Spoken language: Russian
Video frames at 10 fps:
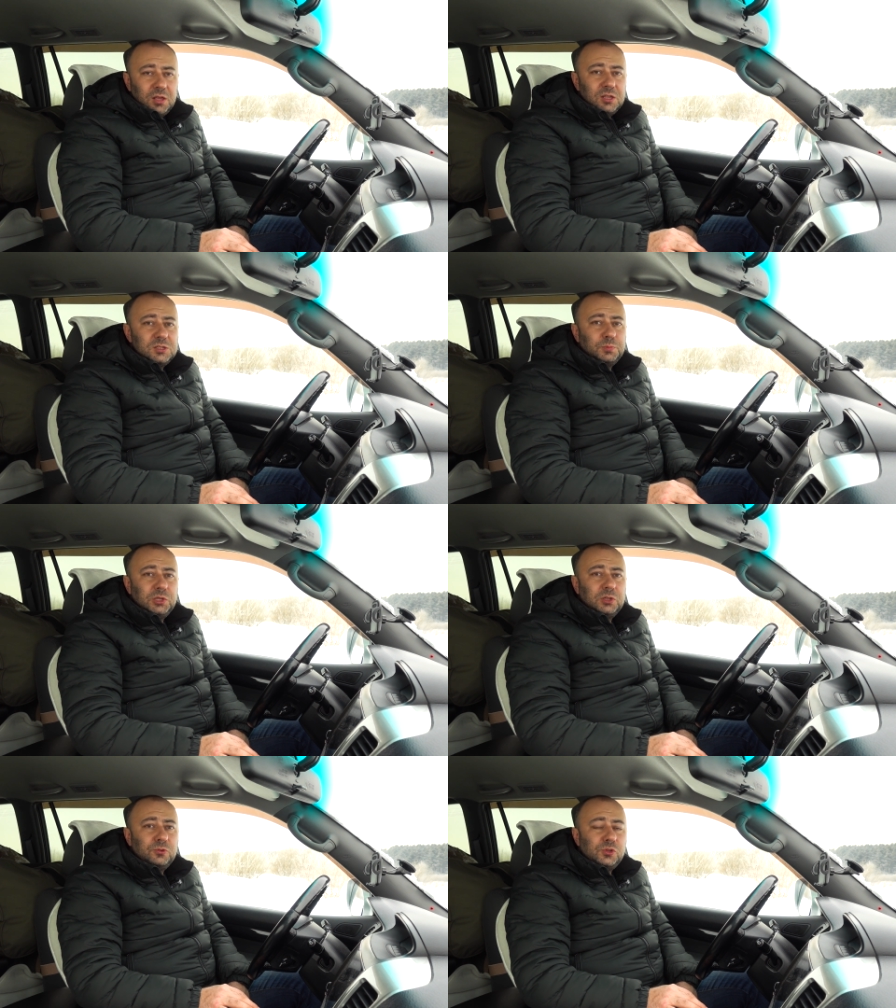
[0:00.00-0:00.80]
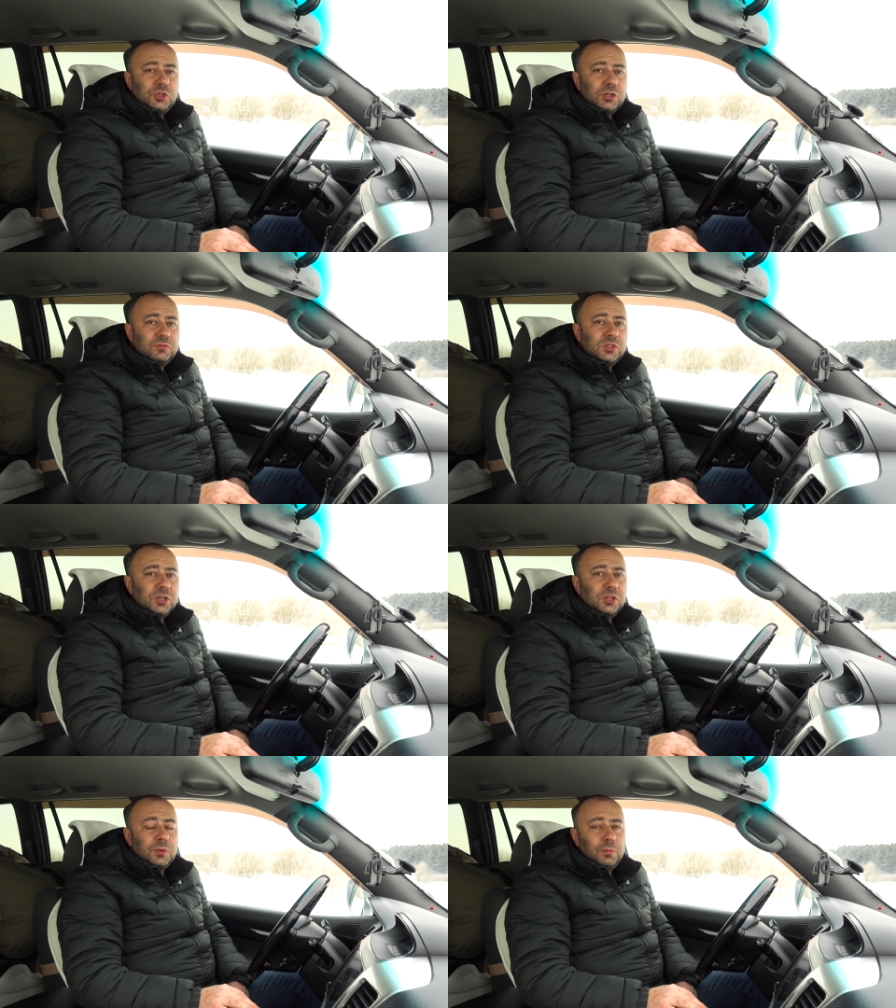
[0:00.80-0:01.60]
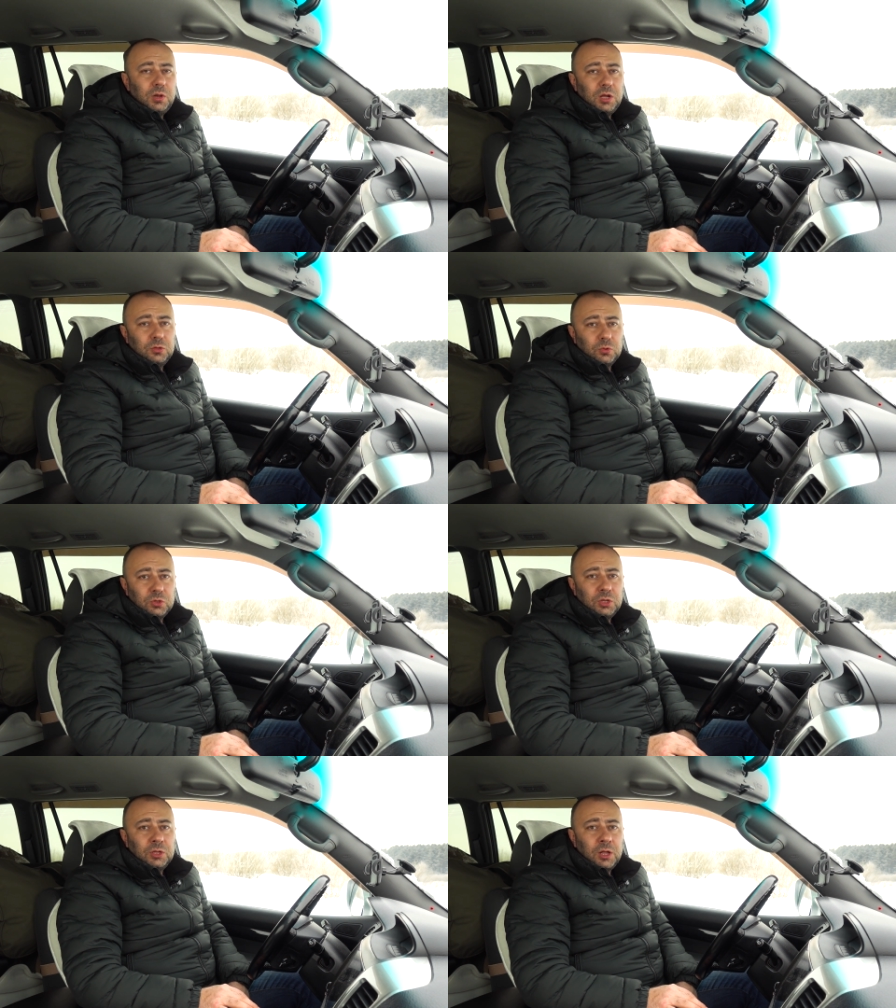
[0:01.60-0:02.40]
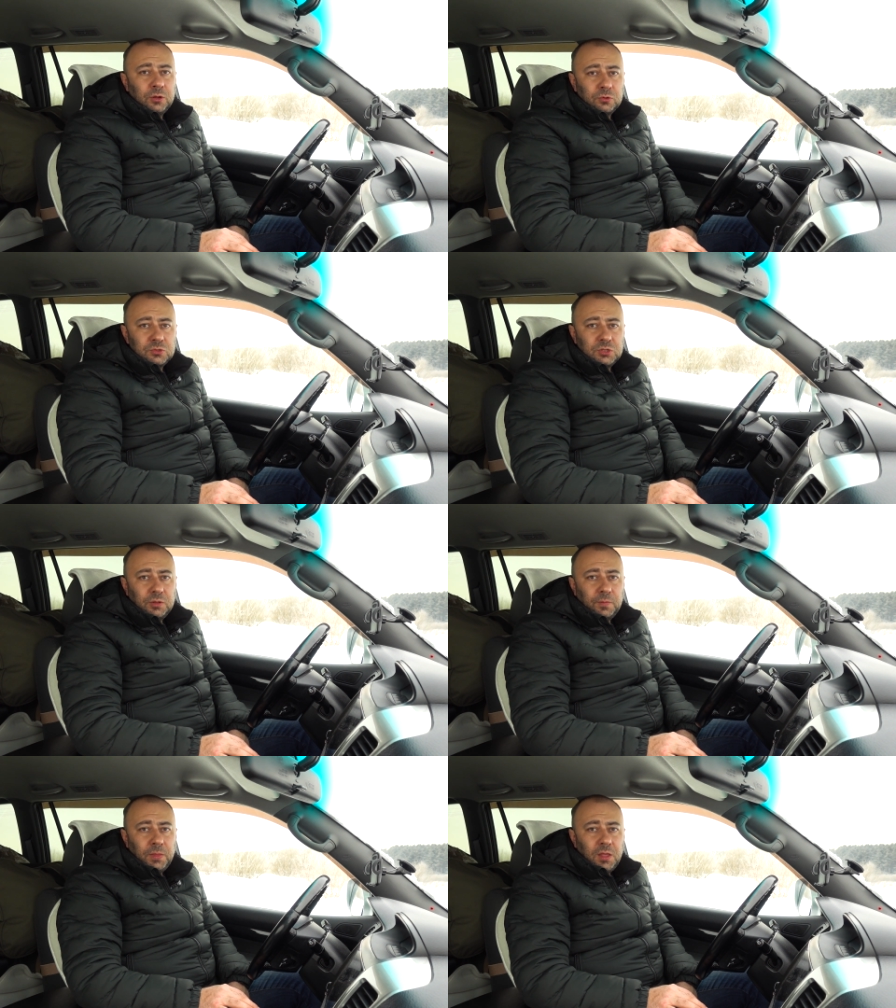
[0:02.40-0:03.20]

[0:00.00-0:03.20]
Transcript: испытывающих высокотемпературные нагрузки,